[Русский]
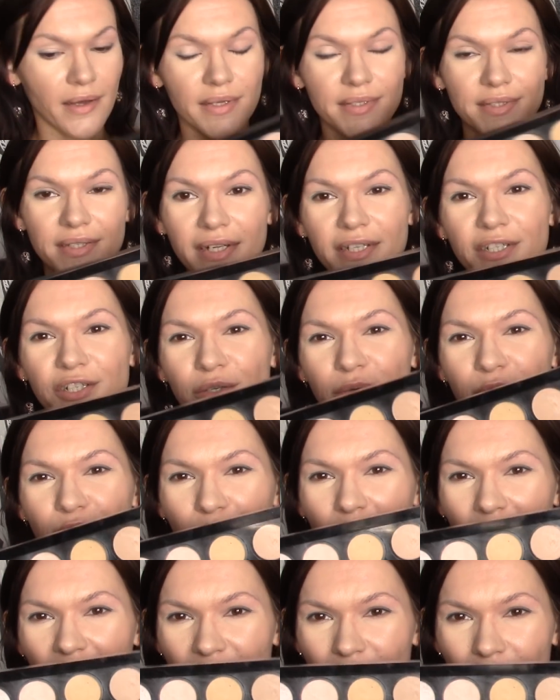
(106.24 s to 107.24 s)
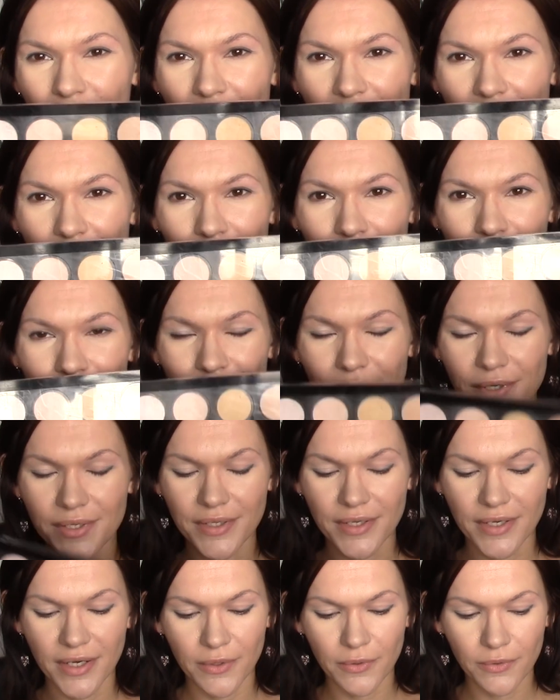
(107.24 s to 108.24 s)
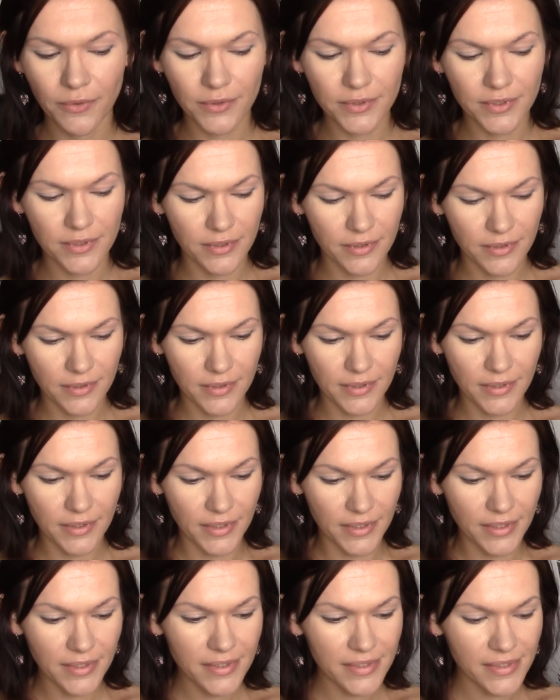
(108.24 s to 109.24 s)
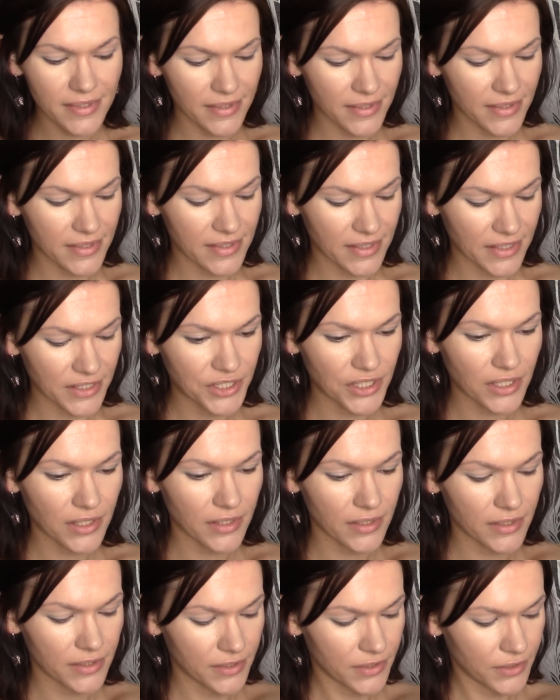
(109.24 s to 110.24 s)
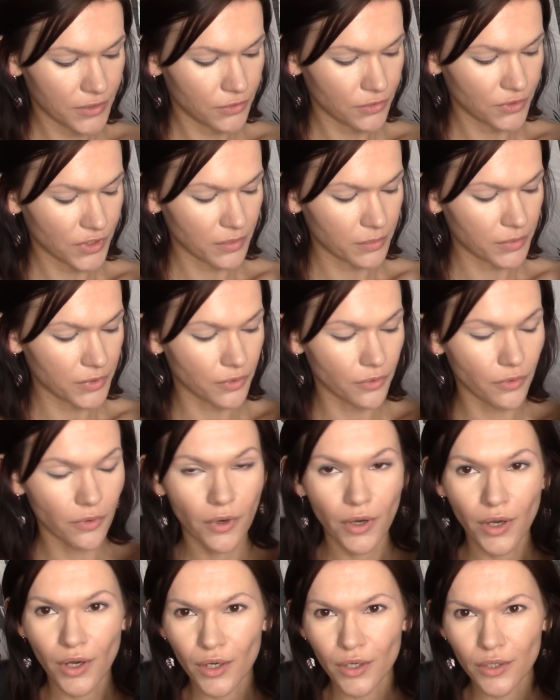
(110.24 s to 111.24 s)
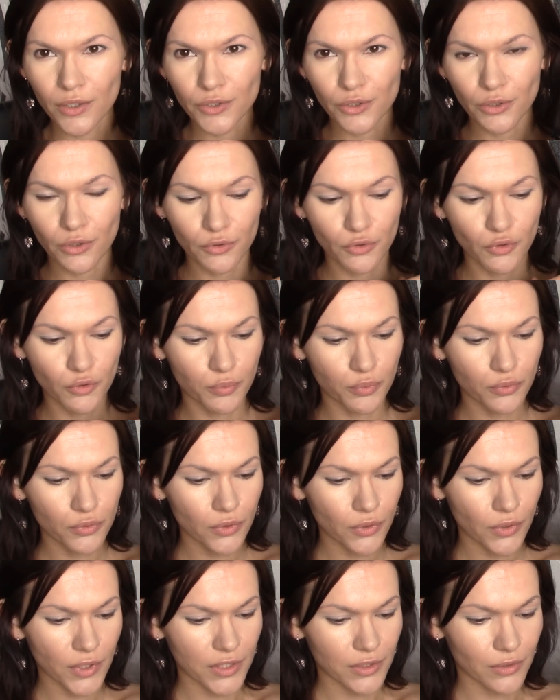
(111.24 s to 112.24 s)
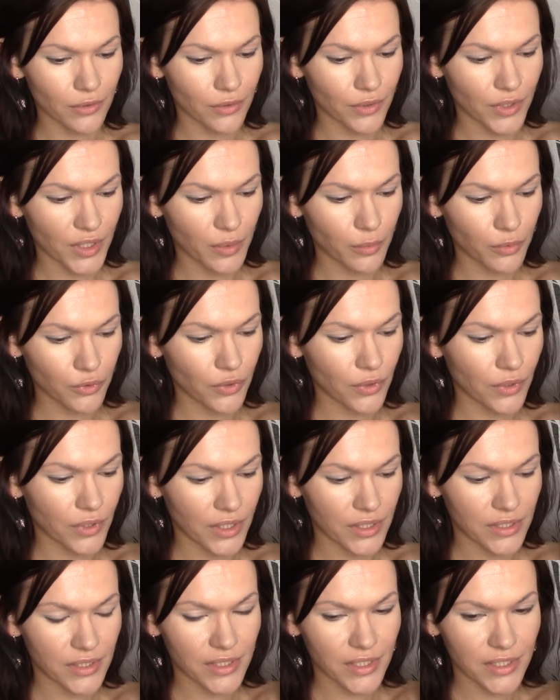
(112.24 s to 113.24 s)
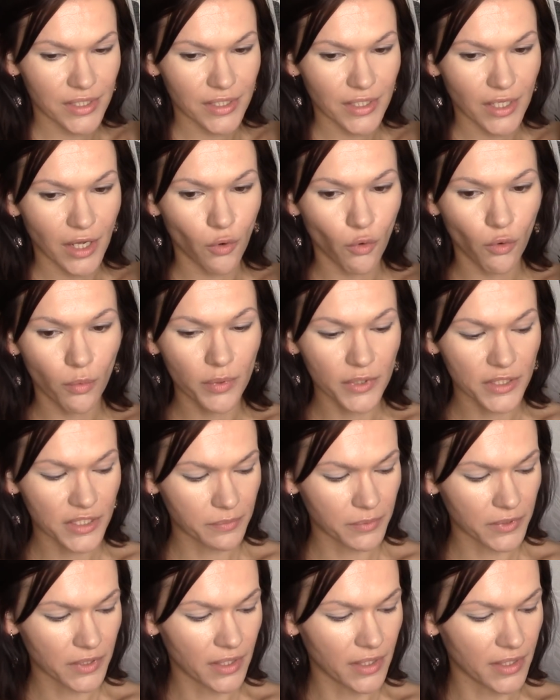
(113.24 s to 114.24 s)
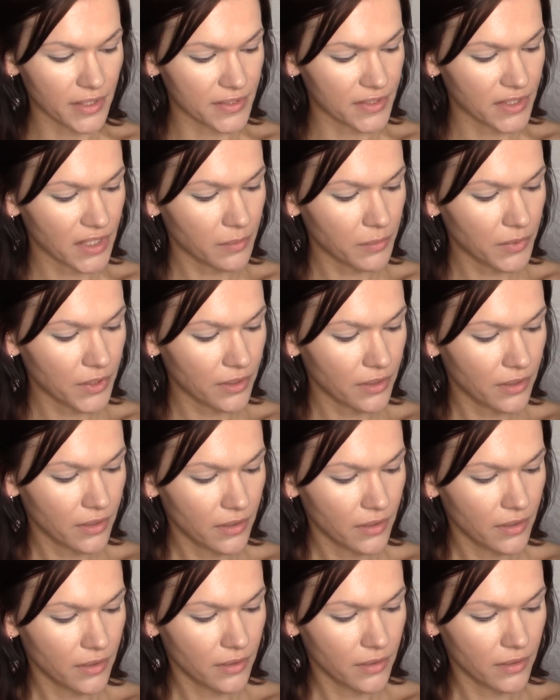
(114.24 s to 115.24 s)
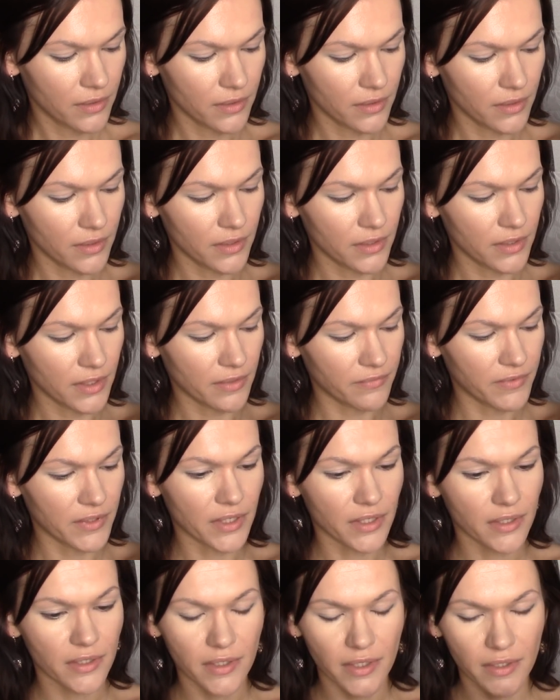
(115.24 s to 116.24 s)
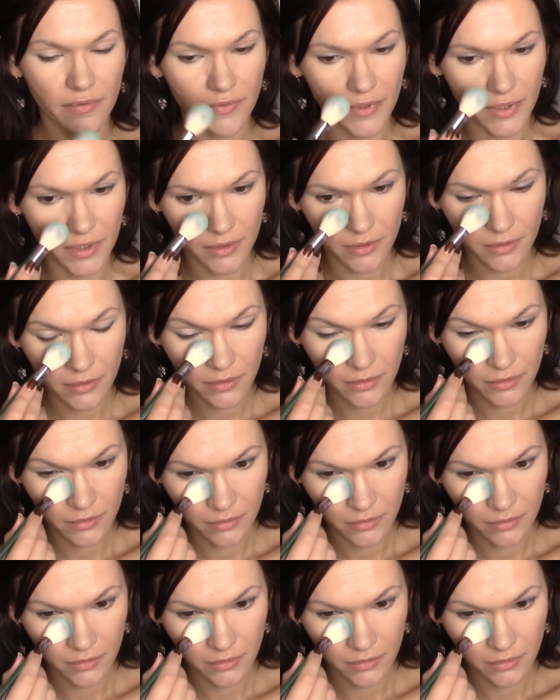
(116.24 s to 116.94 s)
Дальше я беру палетку для контуринга от NYX. И сначала из нее я беру желтую пудру, которую я буду наносить на область под глазами и на верхнее веко.